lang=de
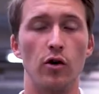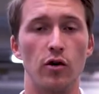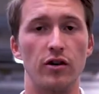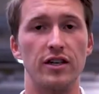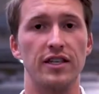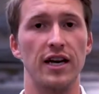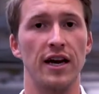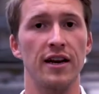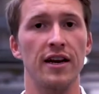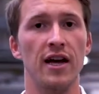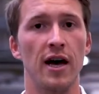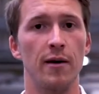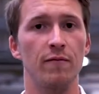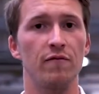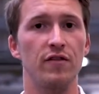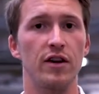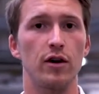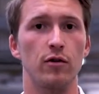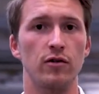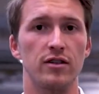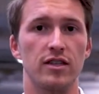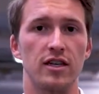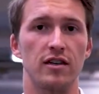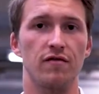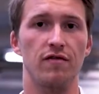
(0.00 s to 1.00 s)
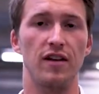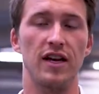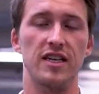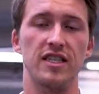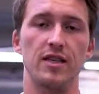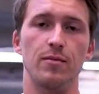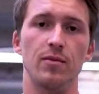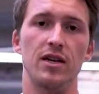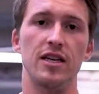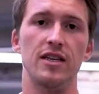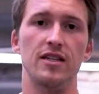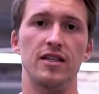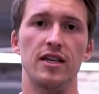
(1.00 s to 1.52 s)
Und dann haben wir unseren
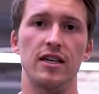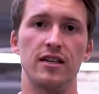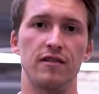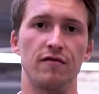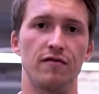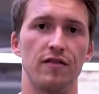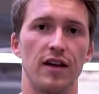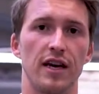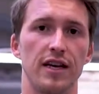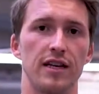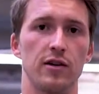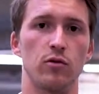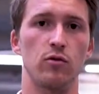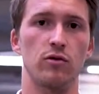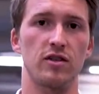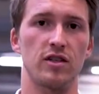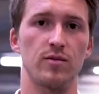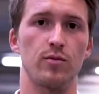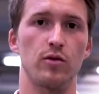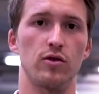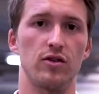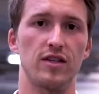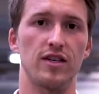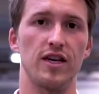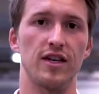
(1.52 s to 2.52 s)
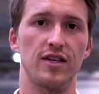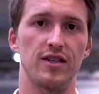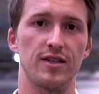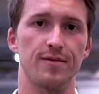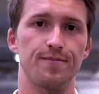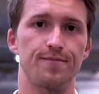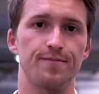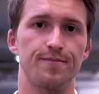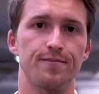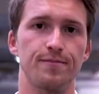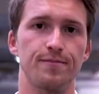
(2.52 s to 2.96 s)
flexibilisierten Fertigungsprozess.